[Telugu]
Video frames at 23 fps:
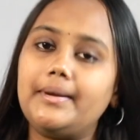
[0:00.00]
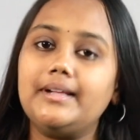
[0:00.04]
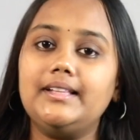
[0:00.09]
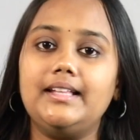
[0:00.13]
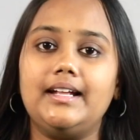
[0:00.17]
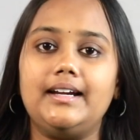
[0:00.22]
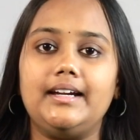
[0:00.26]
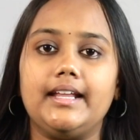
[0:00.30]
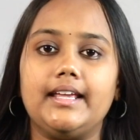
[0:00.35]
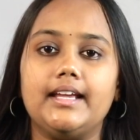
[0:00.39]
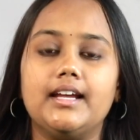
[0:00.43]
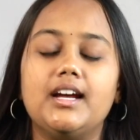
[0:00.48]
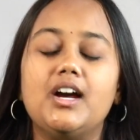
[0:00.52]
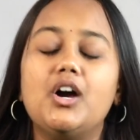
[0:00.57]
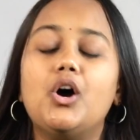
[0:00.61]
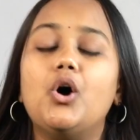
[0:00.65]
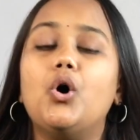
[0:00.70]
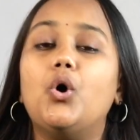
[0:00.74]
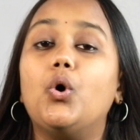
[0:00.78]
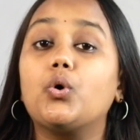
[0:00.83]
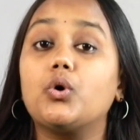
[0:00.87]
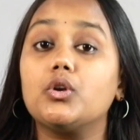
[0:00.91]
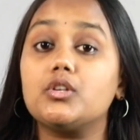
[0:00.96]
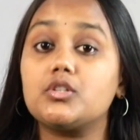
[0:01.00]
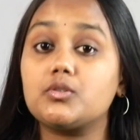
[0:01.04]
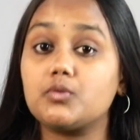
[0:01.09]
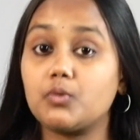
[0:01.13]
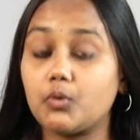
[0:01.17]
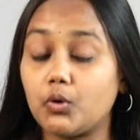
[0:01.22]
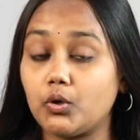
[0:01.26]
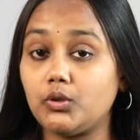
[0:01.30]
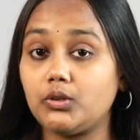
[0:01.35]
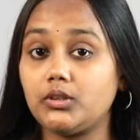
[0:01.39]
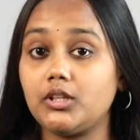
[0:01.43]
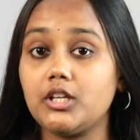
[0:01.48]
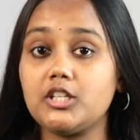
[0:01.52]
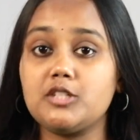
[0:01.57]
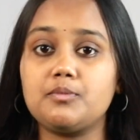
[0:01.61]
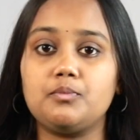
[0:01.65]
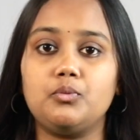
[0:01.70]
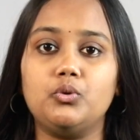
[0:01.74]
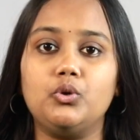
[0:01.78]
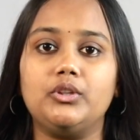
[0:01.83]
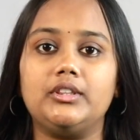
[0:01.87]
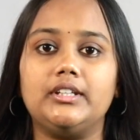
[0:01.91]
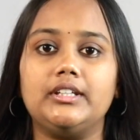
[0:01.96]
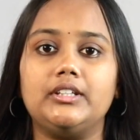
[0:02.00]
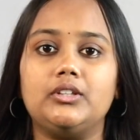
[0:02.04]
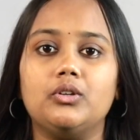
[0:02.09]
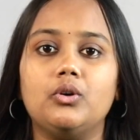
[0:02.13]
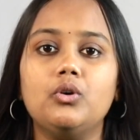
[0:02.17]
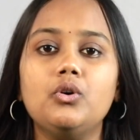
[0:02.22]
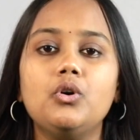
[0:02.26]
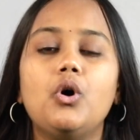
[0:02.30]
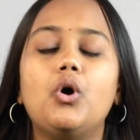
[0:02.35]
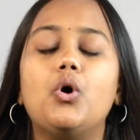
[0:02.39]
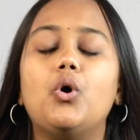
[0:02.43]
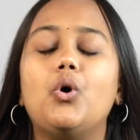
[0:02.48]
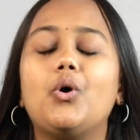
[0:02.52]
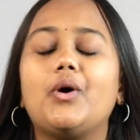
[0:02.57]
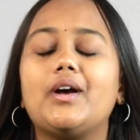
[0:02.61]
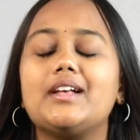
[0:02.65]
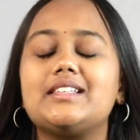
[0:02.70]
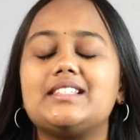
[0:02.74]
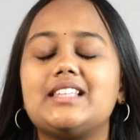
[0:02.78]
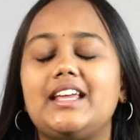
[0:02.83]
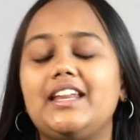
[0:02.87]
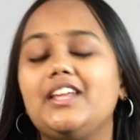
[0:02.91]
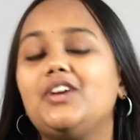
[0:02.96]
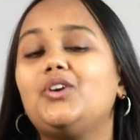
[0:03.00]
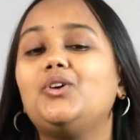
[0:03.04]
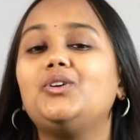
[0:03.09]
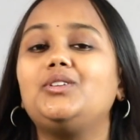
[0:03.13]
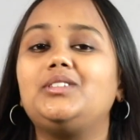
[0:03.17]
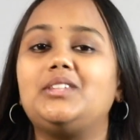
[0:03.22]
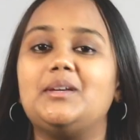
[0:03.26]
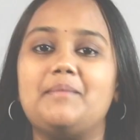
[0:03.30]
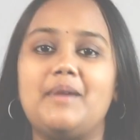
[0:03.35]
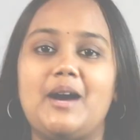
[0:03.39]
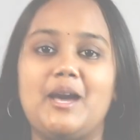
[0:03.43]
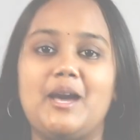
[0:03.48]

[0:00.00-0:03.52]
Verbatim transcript: పదండి ఒక కొత్త స్ఫూర్తితో ఒక సరికొత్త